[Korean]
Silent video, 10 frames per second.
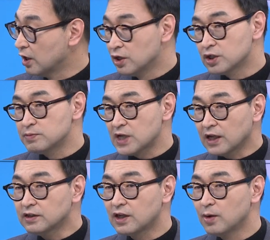으흠. 지금
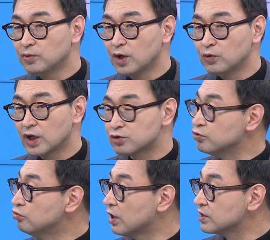사드 때문에 우리가
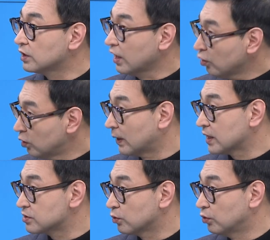중국에서 타격을
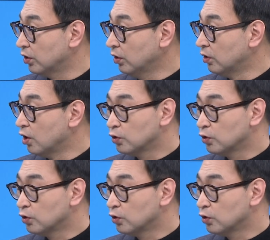받았었고요.